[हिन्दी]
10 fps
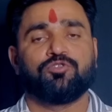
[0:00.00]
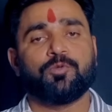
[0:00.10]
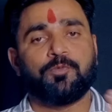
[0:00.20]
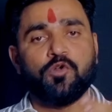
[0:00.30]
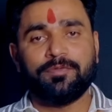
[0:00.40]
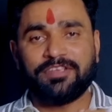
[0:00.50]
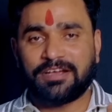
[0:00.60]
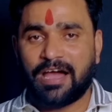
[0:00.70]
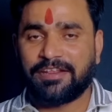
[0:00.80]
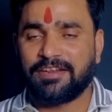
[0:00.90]
जो पूर्व से
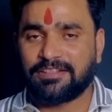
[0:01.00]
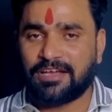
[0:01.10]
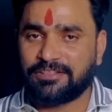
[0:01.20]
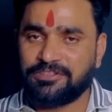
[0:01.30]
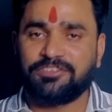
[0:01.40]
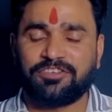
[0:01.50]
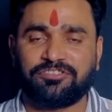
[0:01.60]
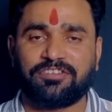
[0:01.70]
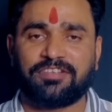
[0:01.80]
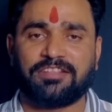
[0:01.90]
कार्यरत अतिथि
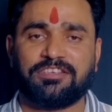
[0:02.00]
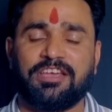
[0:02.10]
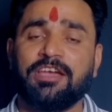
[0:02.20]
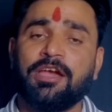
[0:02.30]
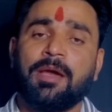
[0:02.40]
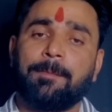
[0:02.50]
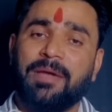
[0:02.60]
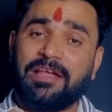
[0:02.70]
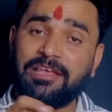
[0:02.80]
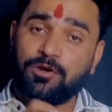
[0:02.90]
शिक्षक साथी हैं
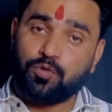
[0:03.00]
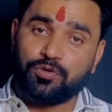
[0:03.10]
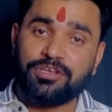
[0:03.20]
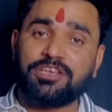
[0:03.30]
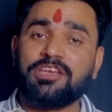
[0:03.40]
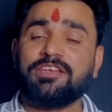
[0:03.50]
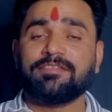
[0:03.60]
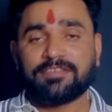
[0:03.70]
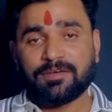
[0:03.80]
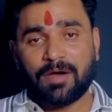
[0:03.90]
पहले उनकी ही
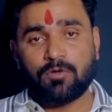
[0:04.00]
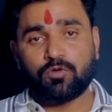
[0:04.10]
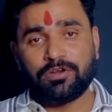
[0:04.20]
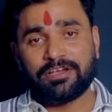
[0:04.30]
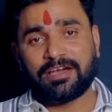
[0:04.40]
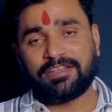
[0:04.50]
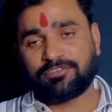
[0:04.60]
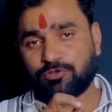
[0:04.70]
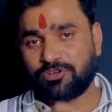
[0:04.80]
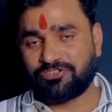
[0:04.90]
सेवाओं को लेकर एक
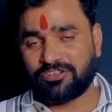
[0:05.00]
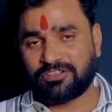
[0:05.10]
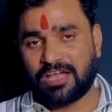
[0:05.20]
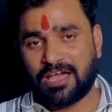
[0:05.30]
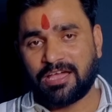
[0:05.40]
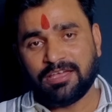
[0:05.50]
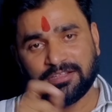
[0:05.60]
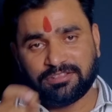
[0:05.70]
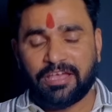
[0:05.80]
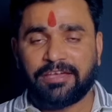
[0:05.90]
सुनिश्चितता
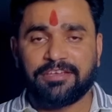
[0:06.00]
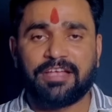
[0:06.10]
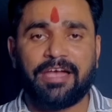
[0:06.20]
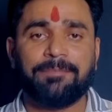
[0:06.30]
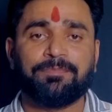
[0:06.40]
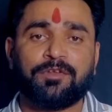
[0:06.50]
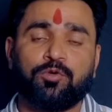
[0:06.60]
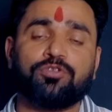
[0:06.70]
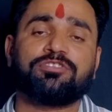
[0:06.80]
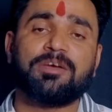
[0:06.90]
तय की जाए
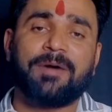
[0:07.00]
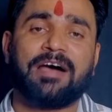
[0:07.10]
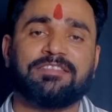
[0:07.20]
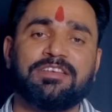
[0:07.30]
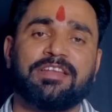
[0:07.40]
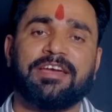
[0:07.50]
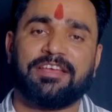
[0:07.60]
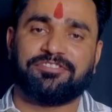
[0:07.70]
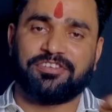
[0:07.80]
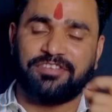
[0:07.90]
उसके बाद ही नए
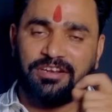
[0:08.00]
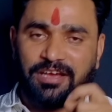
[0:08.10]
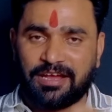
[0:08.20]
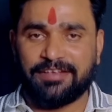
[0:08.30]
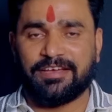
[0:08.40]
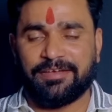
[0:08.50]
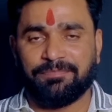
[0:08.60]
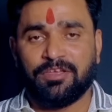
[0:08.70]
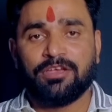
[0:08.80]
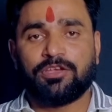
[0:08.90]
रजिस्ट्रेशन कराए जाए
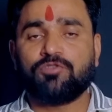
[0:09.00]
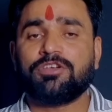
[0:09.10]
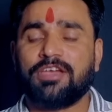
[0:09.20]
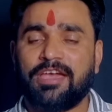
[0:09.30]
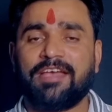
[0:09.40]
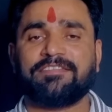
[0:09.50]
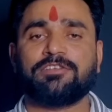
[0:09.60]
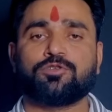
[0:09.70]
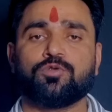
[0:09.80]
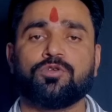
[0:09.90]
क्योंकि ऐसे
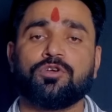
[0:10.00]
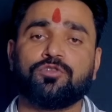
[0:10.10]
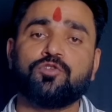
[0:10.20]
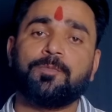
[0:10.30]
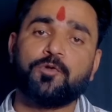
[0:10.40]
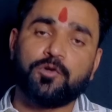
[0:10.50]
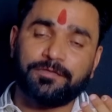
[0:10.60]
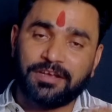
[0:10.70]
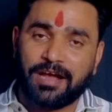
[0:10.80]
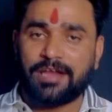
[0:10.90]
तो जो पूर्व
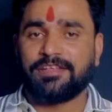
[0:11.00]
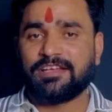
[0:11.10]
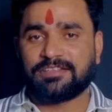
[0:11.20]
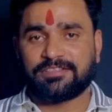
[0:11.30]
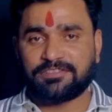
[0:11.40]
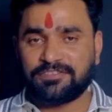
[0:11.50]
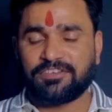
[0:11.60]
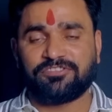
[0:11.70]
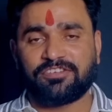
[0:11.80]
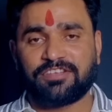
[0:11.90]
से कार्यरत अतिथि
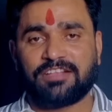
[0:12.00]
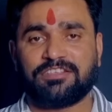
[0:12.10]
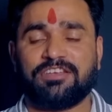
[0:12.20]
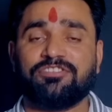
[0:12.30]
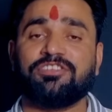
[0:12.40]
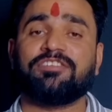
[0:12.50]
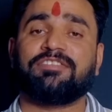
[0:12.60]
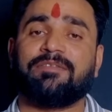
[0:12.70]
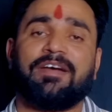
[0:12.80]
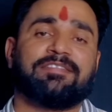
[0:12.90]
शिक्षक साथी हैं जिनकी
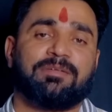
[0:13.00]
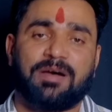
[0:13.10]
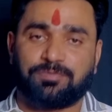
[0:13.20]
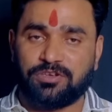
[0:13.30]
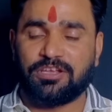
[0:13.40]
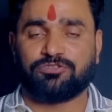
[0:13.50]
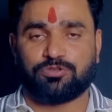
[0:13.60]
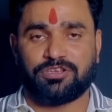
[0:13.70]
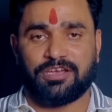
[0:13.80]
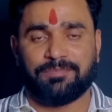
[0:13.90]
सेवाएं समाप्त की जा
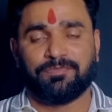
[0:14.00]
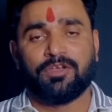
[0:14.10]
चुकी हैं